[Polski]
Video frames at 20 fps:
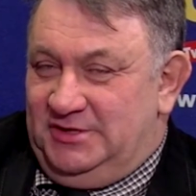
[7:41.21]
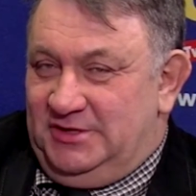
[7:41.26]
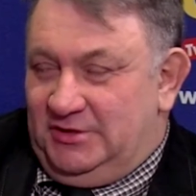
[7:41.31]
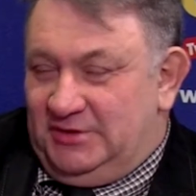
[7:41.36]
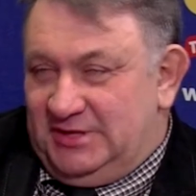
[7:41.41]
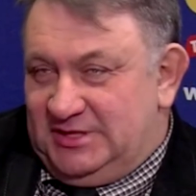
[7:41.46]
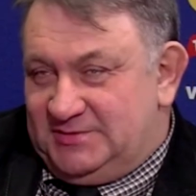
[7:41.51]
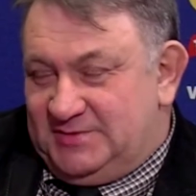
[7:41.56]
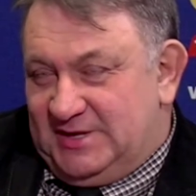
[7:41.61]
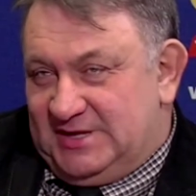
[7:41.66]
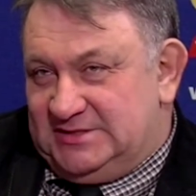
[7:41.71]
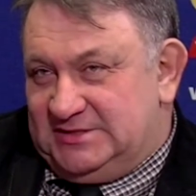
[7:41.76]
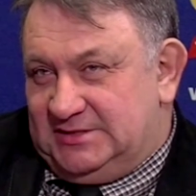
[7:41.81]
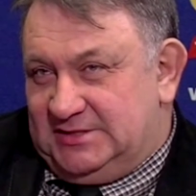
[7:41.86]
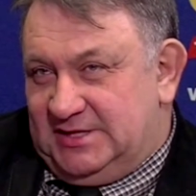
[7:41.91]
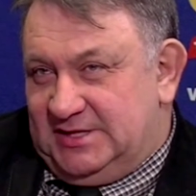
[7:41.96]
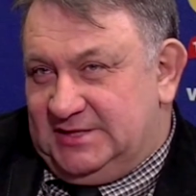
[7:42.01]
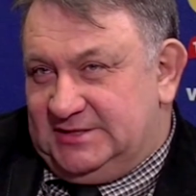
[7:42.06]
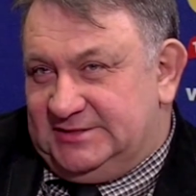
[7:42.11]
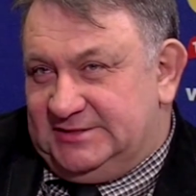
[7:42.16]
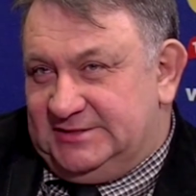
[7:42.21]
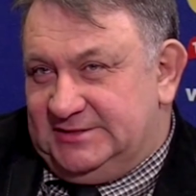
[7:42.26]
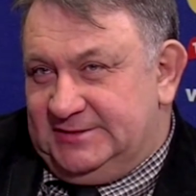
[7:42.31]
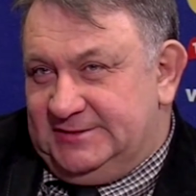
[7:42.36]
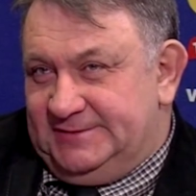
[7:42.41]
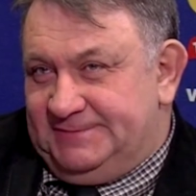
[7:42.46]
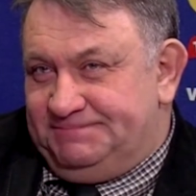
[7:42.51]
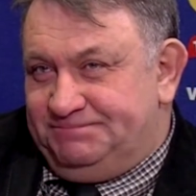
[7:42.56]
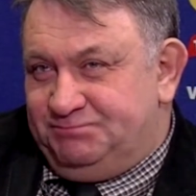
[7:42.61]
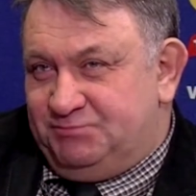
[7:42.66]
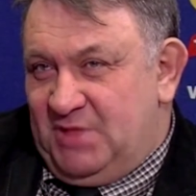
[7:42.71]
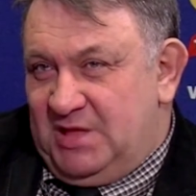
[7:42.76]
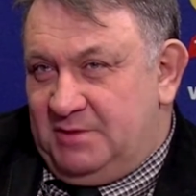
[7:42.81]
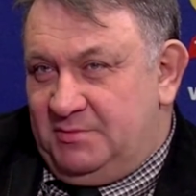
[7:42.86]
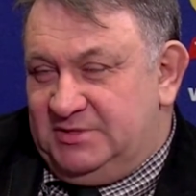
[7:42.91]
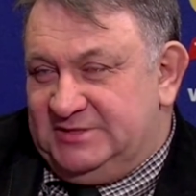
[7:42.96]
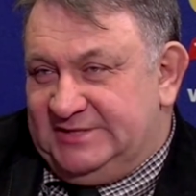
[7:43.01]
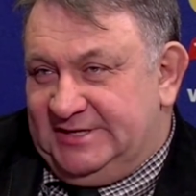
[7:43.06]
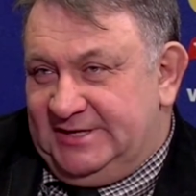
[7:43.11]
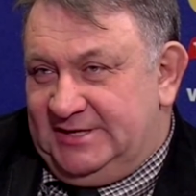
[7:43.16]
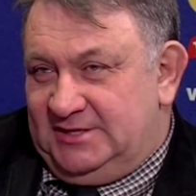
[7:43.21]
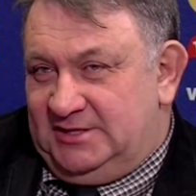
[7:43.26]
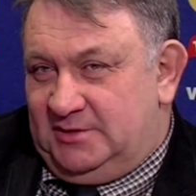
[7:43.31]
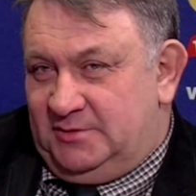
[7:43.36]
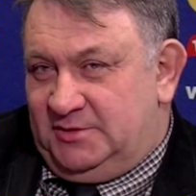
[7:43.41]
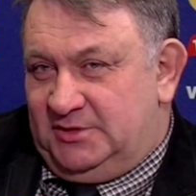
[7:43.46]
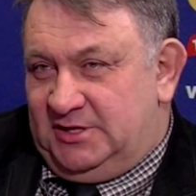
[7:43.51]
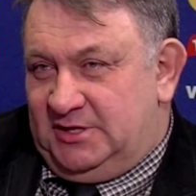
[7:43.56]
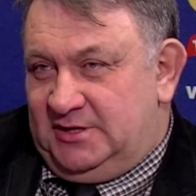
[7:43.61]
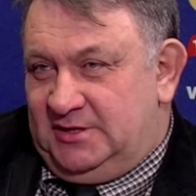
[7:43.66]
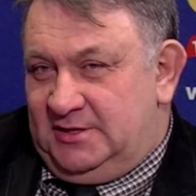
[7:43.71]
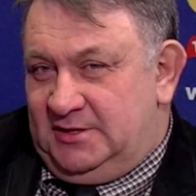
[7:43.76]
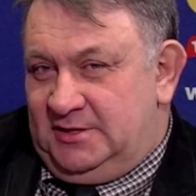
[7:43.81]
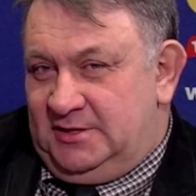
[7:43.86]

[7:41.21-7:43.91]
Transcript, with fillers: Ona jest bardzo teraz jakby zajęta, bo ona